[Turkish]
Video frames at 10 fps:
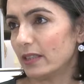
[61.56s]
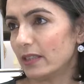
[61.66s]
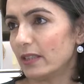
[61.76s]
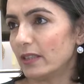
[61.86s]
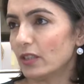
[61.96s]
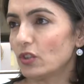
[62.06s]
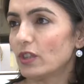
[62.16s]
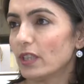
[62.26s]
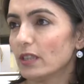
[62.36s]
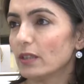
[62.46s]
e,
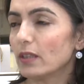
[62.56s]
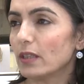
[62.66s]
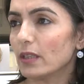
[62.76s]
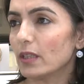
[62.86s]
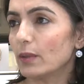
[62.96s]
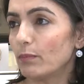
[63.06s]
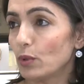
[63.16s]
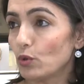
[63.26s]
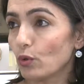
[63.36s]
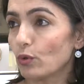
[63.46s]
yaşayan e,
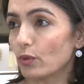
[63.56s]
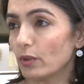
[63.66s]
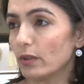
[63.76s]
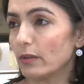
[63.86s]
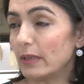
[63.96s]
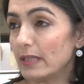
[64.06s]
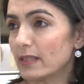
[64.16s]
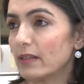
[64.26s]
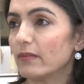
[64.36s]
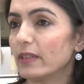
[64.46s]
birçok e,
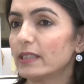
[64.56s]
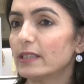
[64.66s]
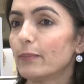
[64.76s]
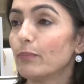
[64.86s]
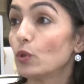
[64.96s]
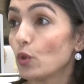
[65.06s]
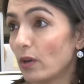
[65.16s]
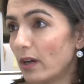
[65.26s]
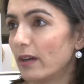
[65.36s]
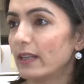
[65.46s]
insan var,
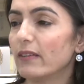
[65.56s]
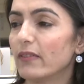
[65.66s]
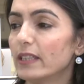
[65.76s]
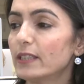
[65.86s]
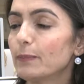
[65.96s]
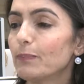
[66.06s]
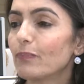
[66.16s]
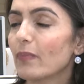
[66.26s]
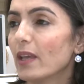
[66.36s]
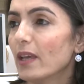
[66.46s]
birçok aile var.
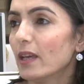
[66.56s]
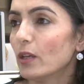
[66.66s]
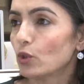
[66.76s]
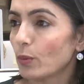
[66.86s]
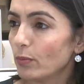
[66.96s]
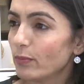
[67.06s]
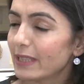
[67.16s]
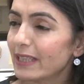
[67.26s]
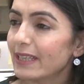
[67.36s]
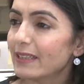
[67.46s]

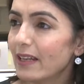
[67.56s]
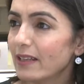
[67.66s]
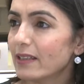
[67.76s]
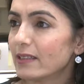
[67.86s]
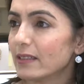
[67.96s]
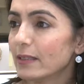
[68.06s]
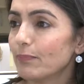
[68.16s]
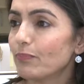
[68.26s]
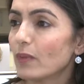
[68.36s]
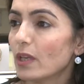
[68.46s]
Toplumdaki genel kanı
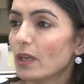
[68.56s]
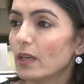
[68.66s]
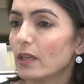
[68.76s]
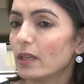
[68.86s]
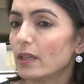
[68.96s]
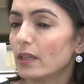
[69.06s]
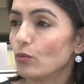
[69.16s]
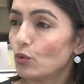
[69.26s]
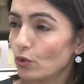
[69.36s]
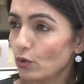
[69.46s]
e,
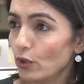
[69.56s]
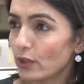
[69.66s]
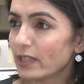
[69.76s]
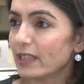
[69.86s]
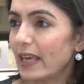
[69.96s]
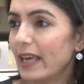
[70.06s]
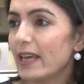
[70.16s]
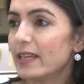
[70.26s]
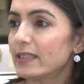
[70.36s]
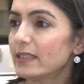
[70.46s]
düşünülüyor ki
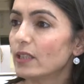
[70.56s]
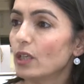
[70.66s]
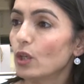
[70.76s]
eğer